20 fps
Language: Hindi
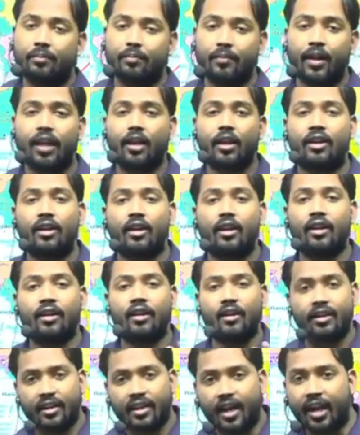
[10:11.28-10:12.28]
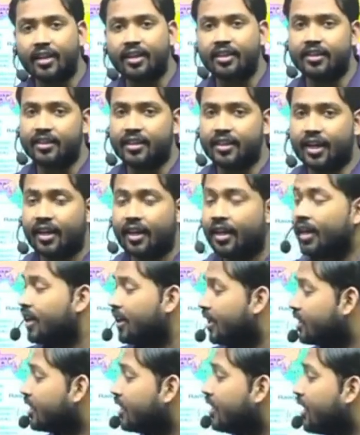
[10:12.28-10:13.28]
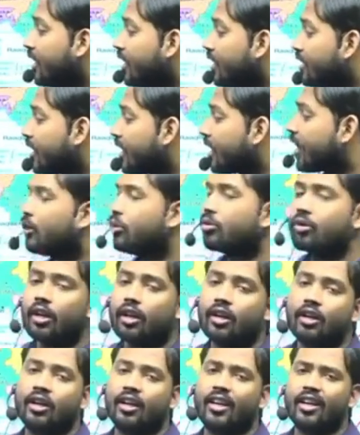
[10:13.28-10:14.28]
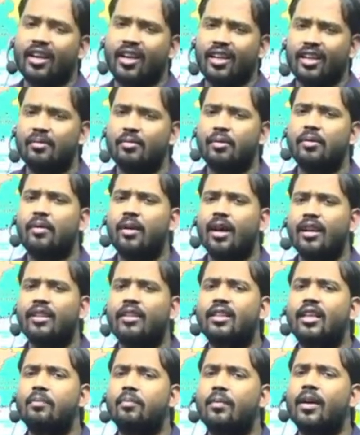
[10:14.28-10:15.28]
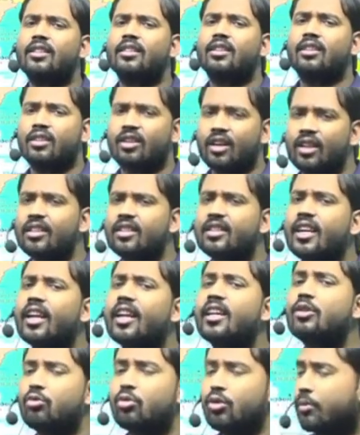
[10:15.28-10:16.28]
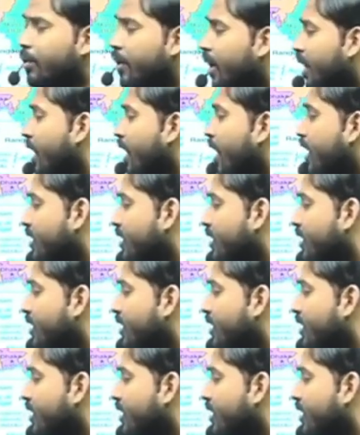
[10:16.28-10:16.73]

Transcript: अपना लंगर डाल ही दिया इसलिए इसे काउंटर करने के लिए भी भारत के पास कई सारे द्वीप हैं